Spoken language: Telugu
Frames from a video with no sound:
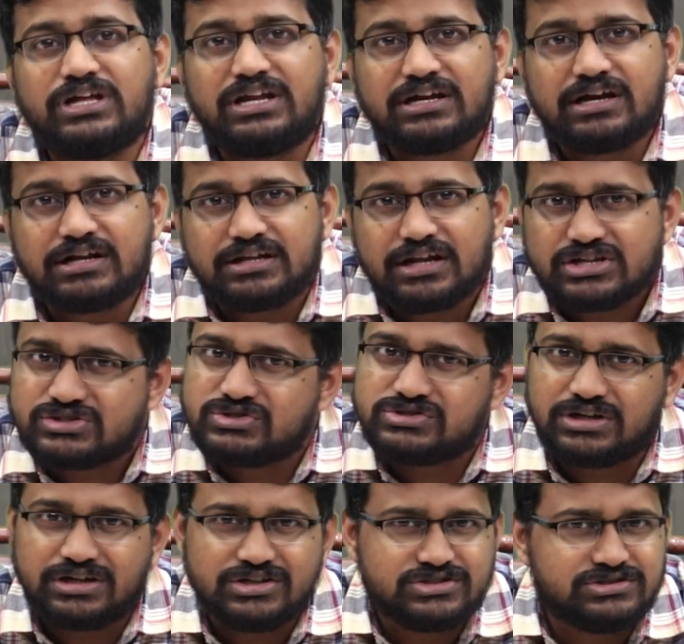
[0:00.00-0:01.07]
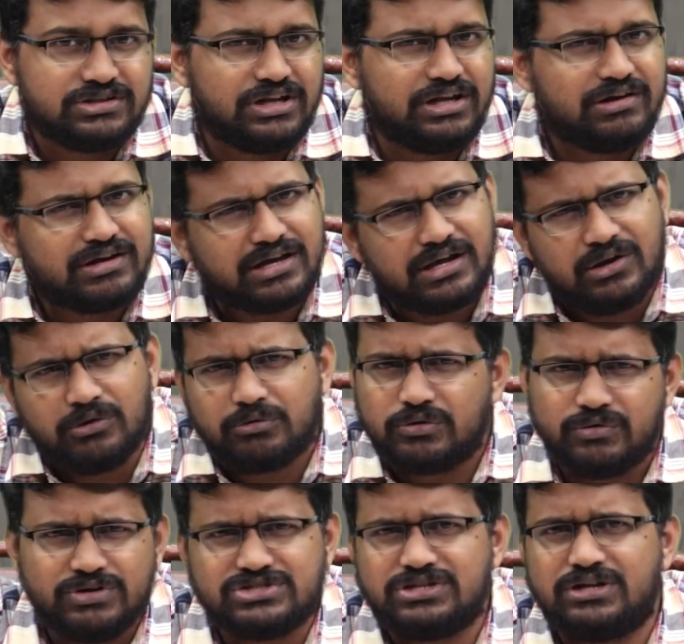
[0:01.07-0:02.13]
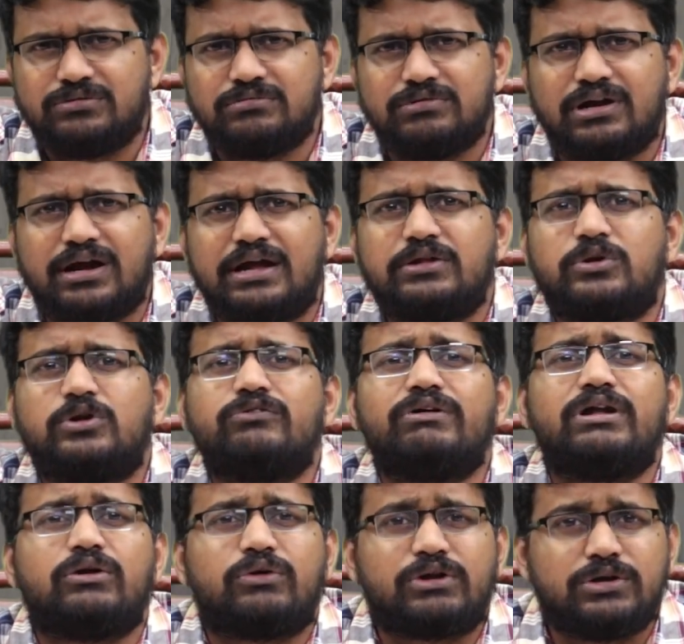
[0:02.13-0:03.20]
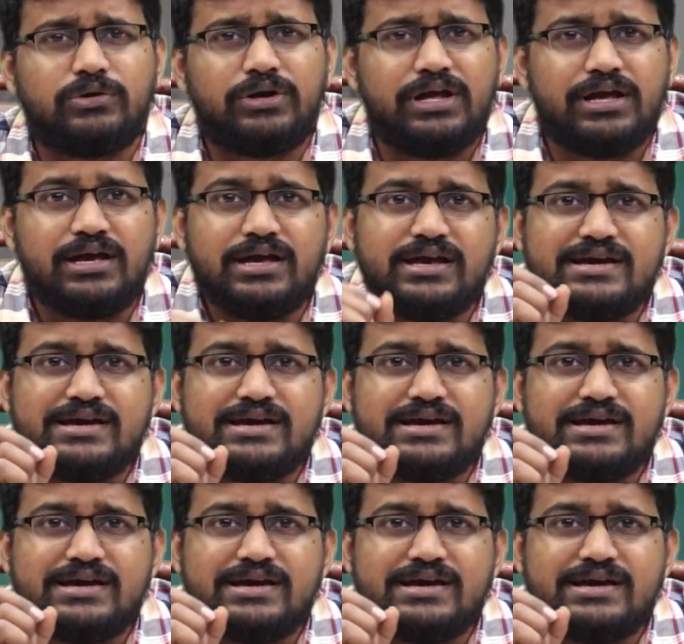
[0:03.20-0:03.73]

తెలంగాణ రాష్ట్రం సాధిస్తుందని కళ్ళలో కూడా ఊహించలేదు కానీ రెండు వేల ఒకటిలోనే